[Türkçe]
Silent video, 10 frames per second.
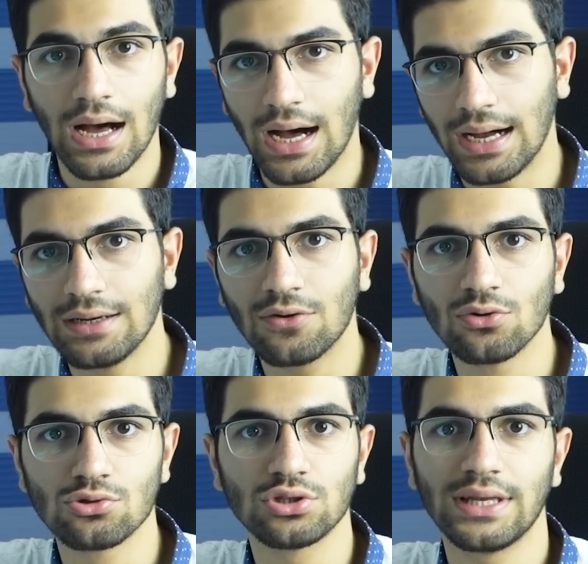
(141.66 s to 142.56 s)
Ağırlık
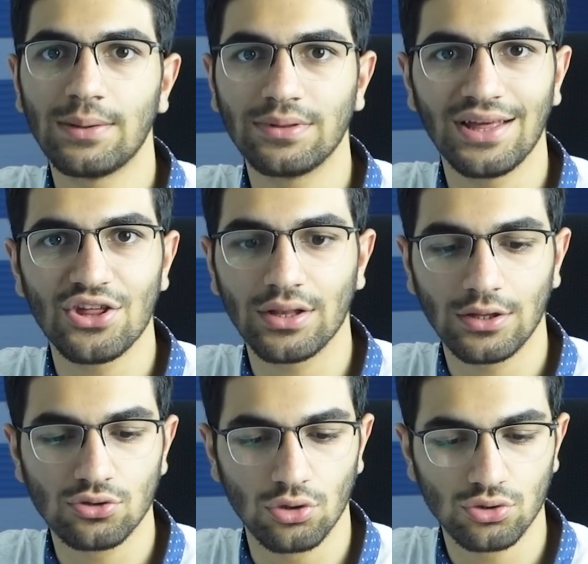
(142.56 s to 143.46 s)
konusunda yine bir
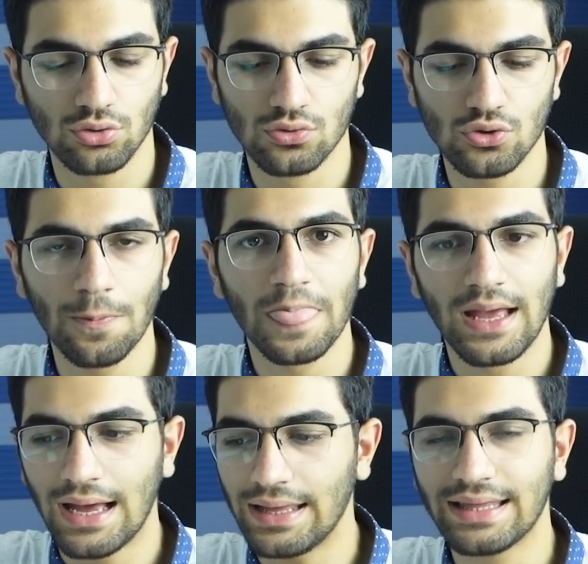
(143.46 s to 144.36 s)
değişiklik söz konusu.
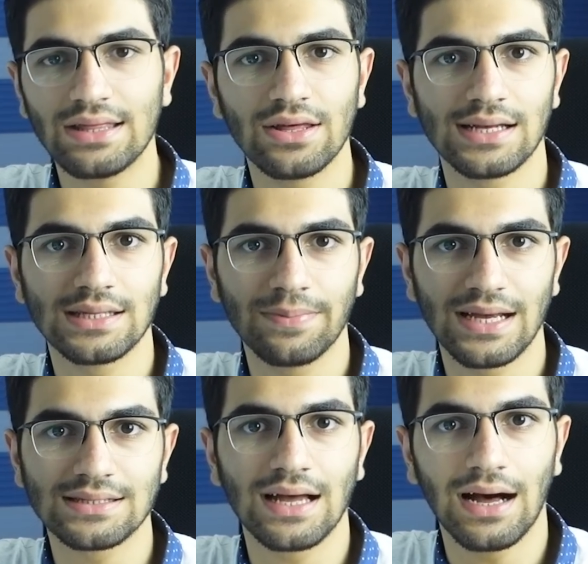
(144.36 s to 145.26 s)
Ha, iki cihazda biraz da